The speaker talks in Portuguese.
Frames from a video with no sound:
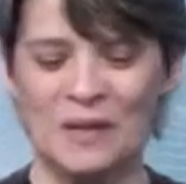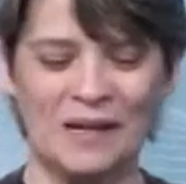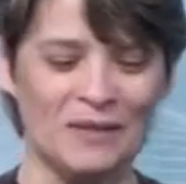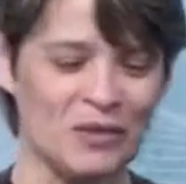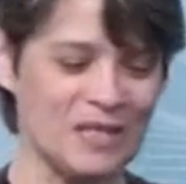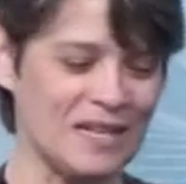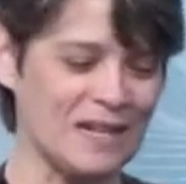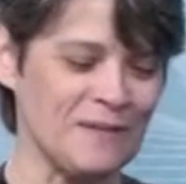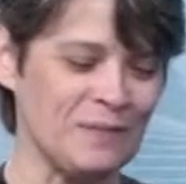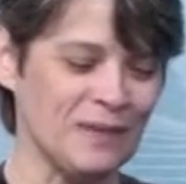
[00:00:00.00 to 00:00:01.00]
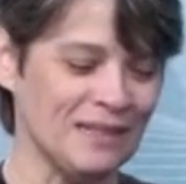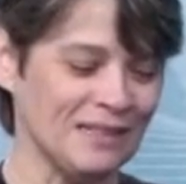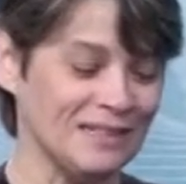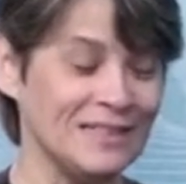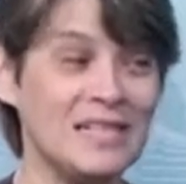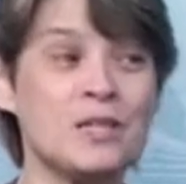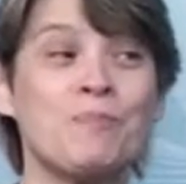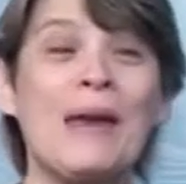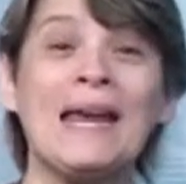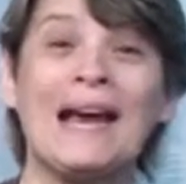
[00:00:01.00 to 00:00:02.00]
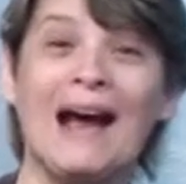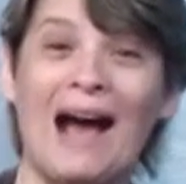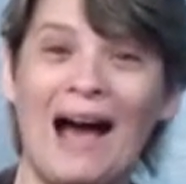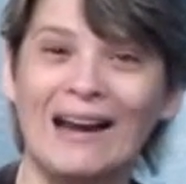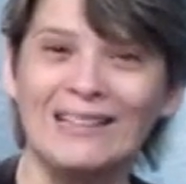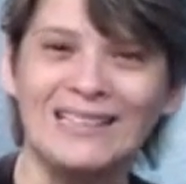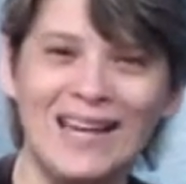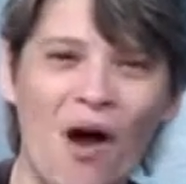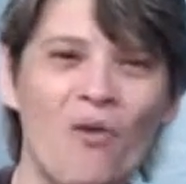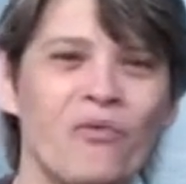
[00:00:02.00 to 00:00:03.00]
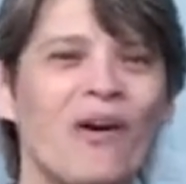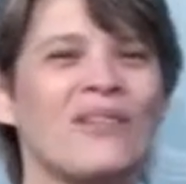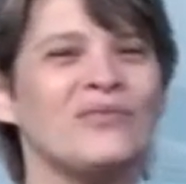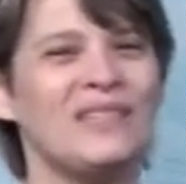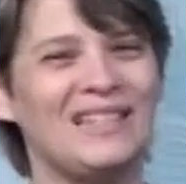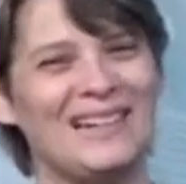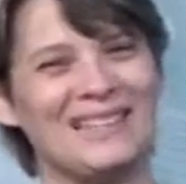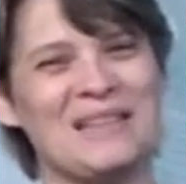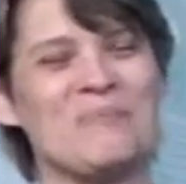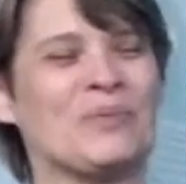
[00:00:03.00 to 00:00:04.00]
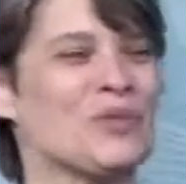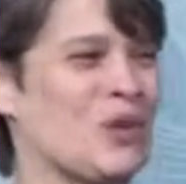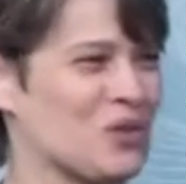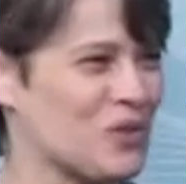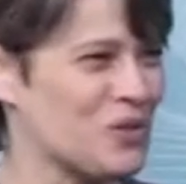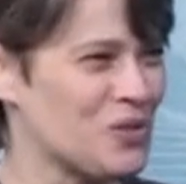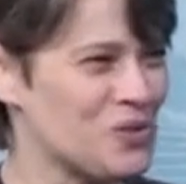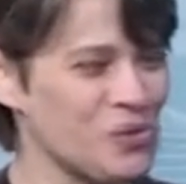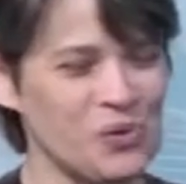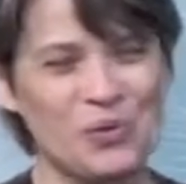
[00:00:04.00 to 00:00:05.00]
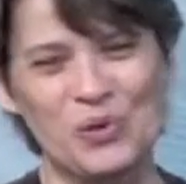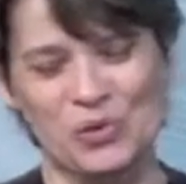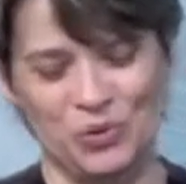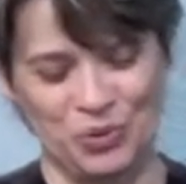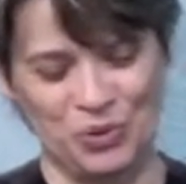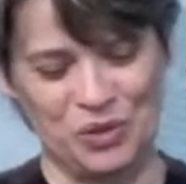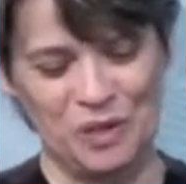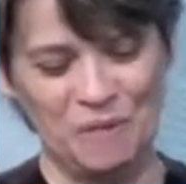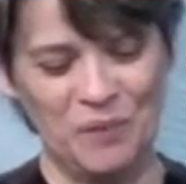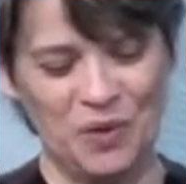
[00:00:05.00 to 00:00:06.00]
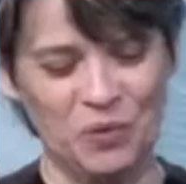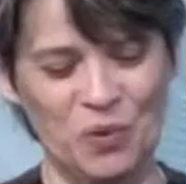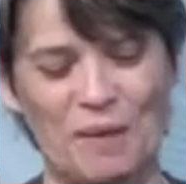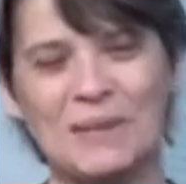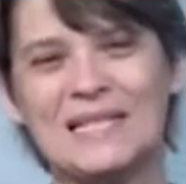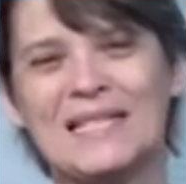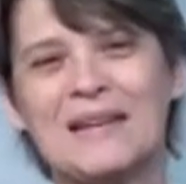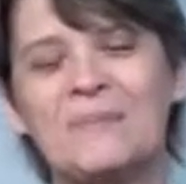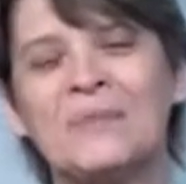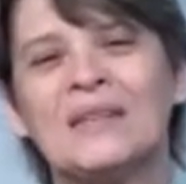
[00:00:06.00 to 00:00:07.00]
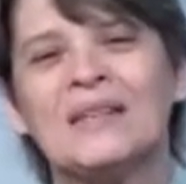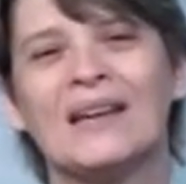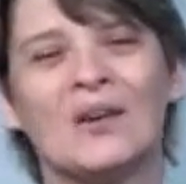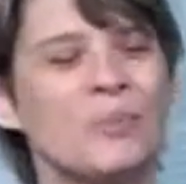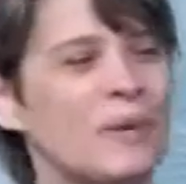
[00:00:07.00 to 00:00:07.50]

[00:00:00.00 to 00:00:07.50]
né, você despencar de Alphaville uhum. aqui para os nossos estúdios no ABC. É um